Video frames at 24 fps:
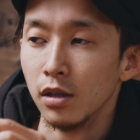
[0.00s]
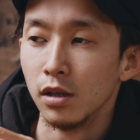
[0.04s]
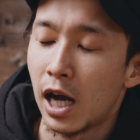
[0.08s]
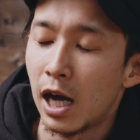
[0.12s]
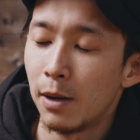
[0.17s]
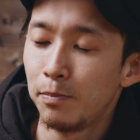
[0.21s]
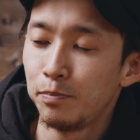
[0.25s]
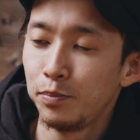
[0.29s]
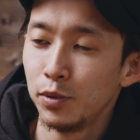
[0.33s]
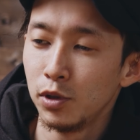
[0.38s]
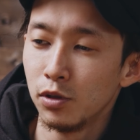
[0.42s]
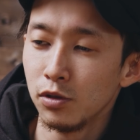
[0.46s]

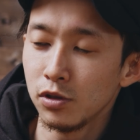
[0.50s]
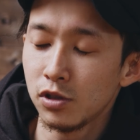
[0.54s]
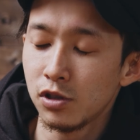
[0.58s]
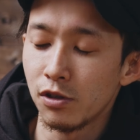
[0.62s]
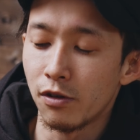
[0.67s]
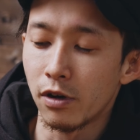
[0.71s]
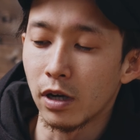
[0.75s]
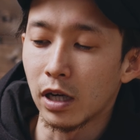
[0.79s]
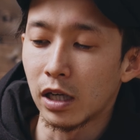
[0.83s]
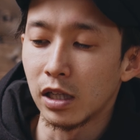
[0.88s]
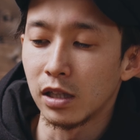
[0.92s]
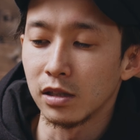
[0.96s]
AppleWatch
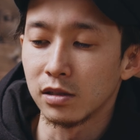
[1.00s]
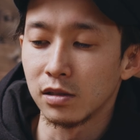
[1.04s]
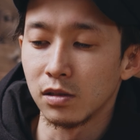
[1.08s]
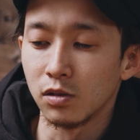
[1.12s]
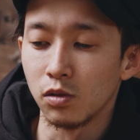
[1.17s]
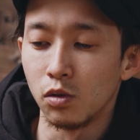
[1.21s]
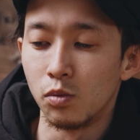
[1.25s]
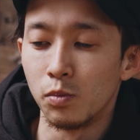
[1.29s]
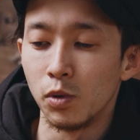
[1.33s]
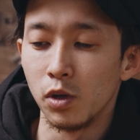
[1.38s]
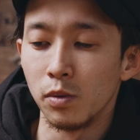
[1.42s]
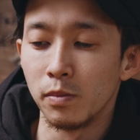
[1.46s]
は分かりやすい
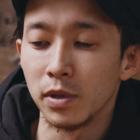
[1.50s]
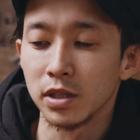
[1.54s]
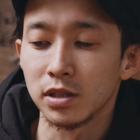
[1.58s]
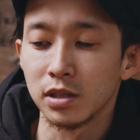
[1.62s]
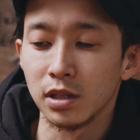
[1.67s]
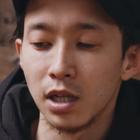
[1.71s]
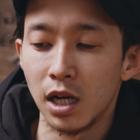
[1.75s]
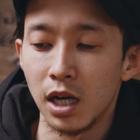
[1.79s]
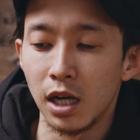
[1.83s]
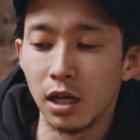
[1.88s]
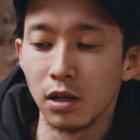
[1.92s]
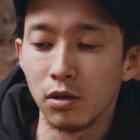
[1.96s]
と思います
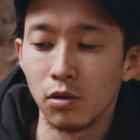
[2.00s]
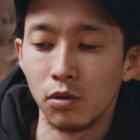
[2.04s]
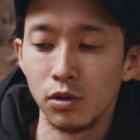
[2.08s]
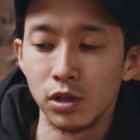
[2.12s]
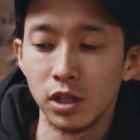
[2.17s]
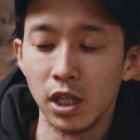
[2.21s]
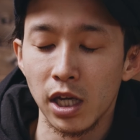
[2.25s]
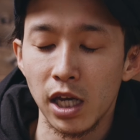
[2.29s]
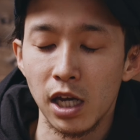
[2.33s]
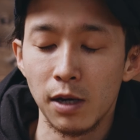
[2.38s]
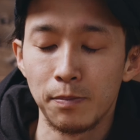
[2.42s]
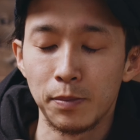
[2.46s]
がこういっ
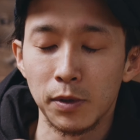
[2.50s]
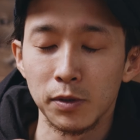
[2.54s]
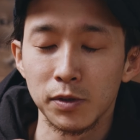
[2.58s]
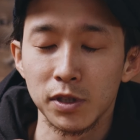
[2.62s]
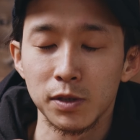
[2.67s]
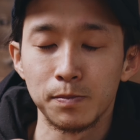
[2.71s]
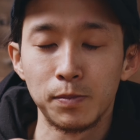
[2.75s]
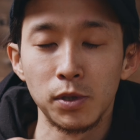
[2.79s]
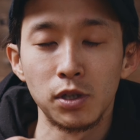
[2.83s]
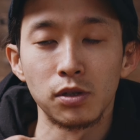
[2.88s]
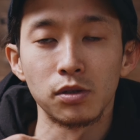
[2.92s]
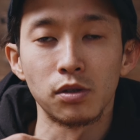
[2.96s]
た
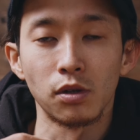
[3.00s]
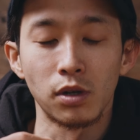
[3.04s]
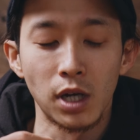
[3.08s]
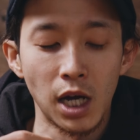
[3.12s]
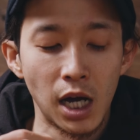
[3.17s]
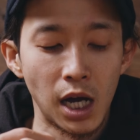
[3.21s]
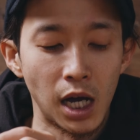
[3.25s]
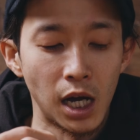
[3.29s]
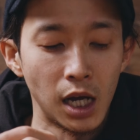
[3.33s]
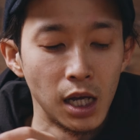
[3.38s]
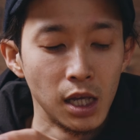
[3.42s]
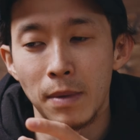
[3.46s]
AirPods Pro と
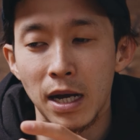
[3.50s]
か、